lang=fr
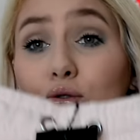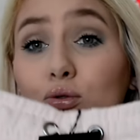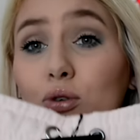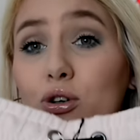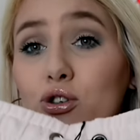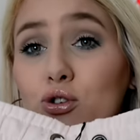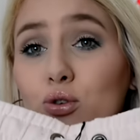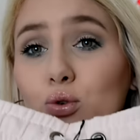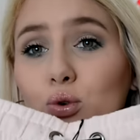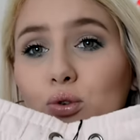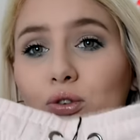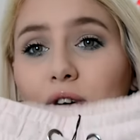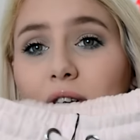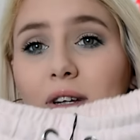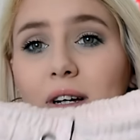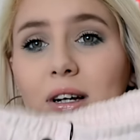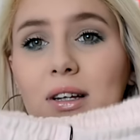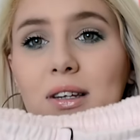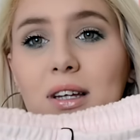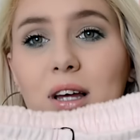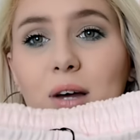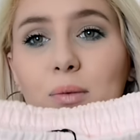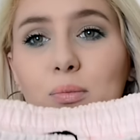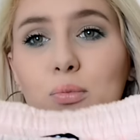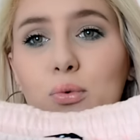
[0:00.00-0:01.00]
Celui-là je l'ai trouvé très
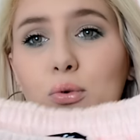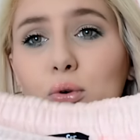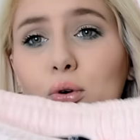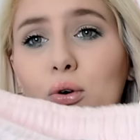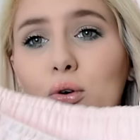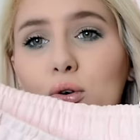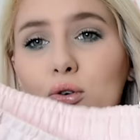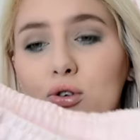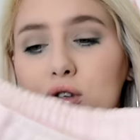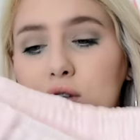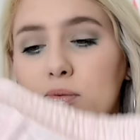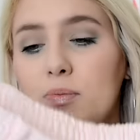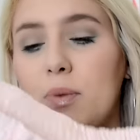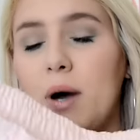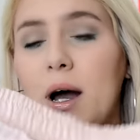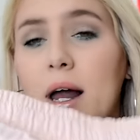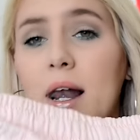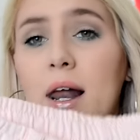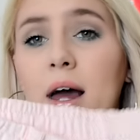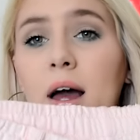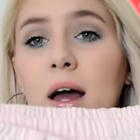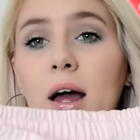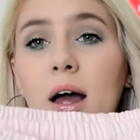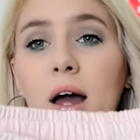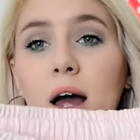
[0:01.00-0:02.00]
très beau, rose pâle,
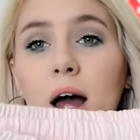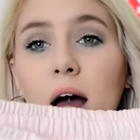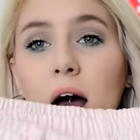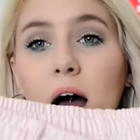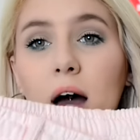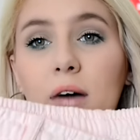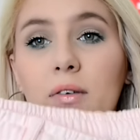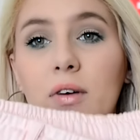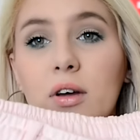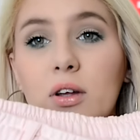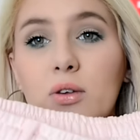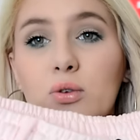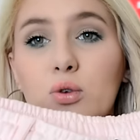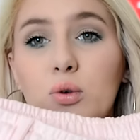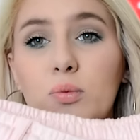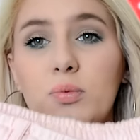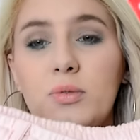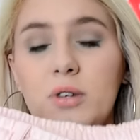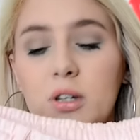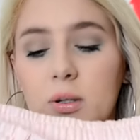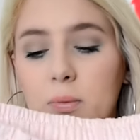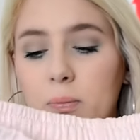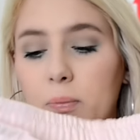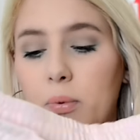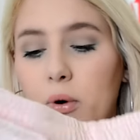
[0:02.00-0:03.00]
avec deux
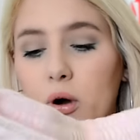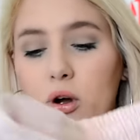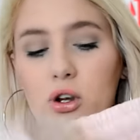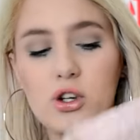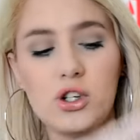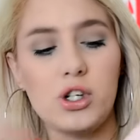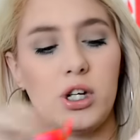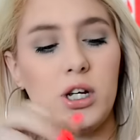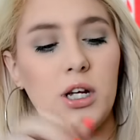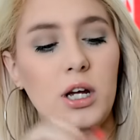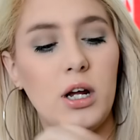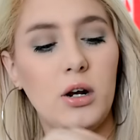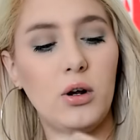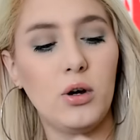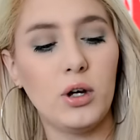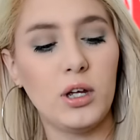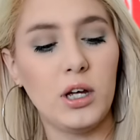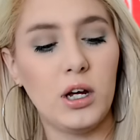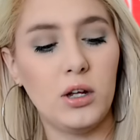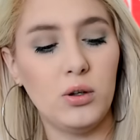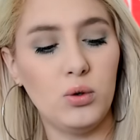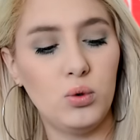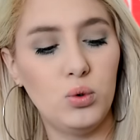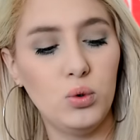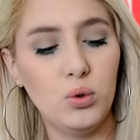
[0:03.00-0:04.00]
petites poches. Et alors il y
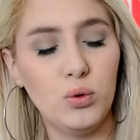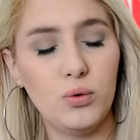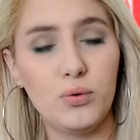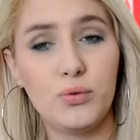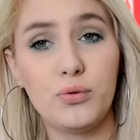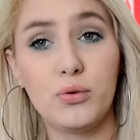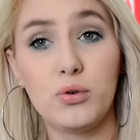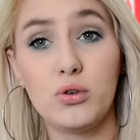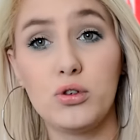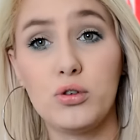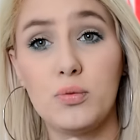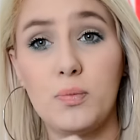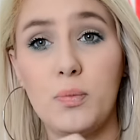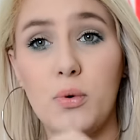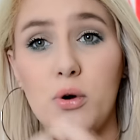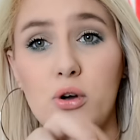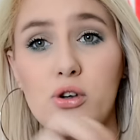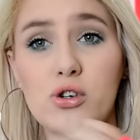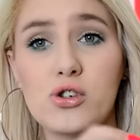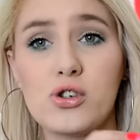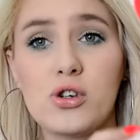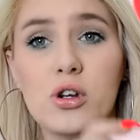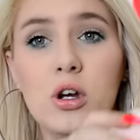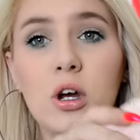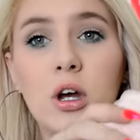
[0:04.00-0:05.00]
a deux fausses
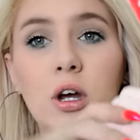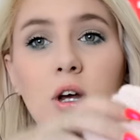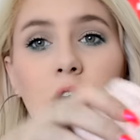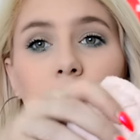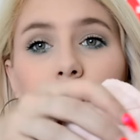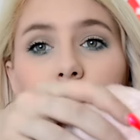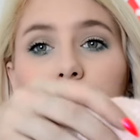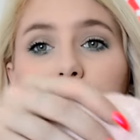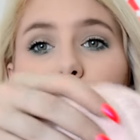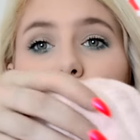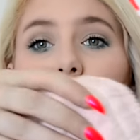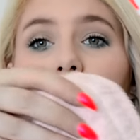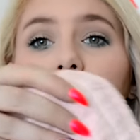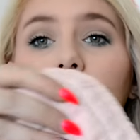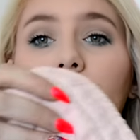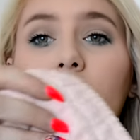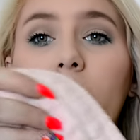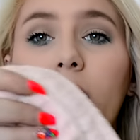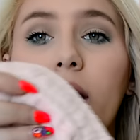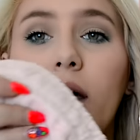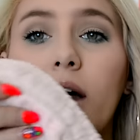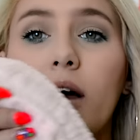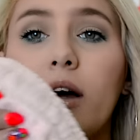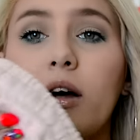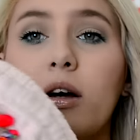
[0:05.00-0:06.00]
poches sur
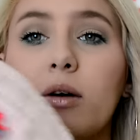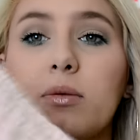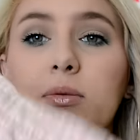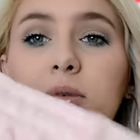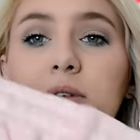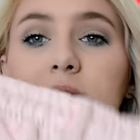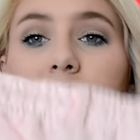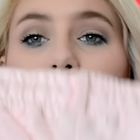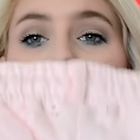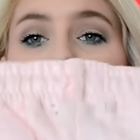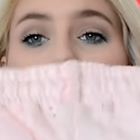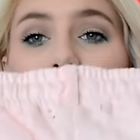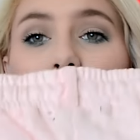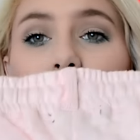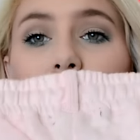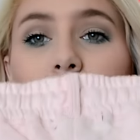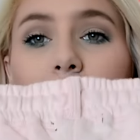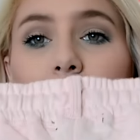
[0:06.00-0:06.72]
l'arrière comme ça.